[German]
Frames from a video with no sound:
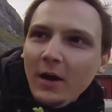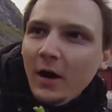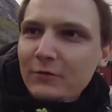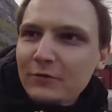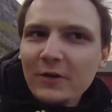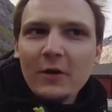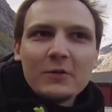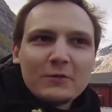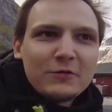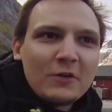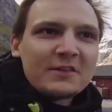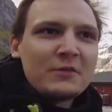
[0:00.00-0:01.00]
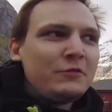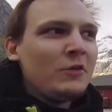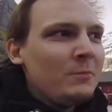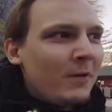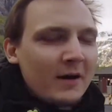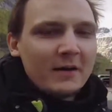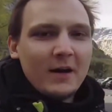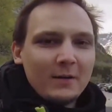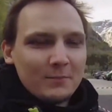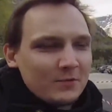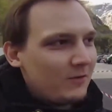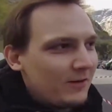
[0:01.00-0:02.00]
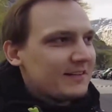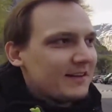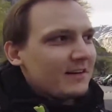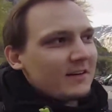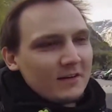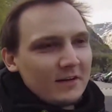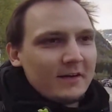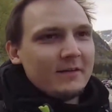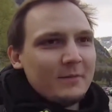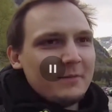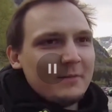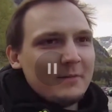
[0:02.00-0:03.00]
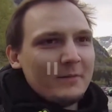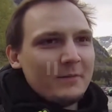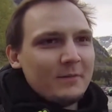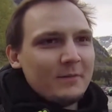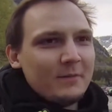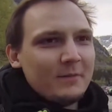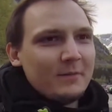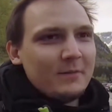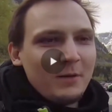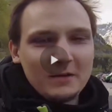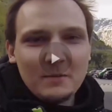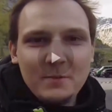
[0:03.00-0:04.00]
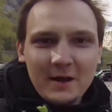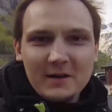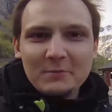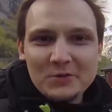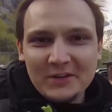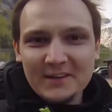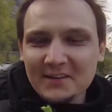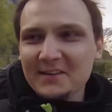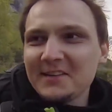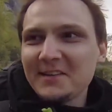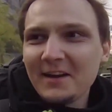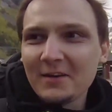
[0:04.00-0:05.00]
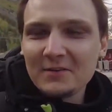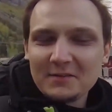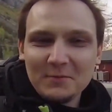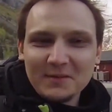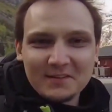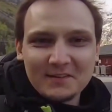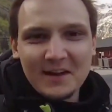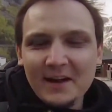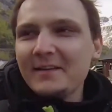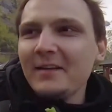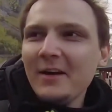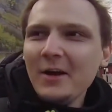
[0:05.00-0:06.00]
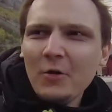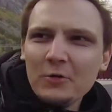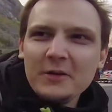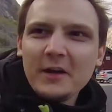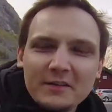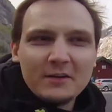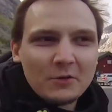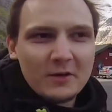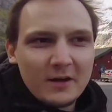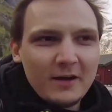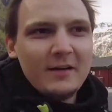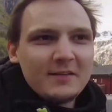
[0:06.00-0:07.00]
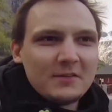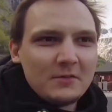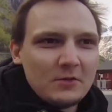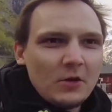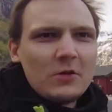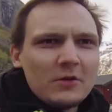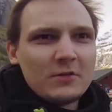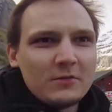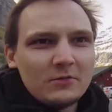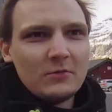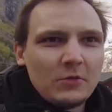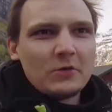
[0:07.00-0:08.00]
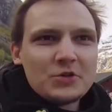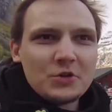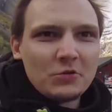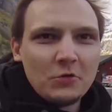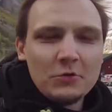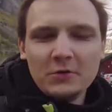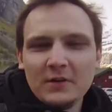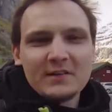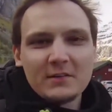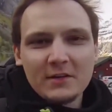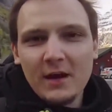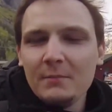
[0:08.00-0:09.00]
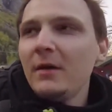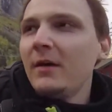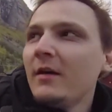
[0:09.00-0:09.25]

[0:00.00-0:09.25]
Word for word: Hab ein flaues Gefühl im Magen gehabt, weil es gerade an der. Da war ich 26. An der Parking-Maschine sozusagen und musste zahlen. 100 NOK, also NOK, nordische Kronen oder so ein Kram.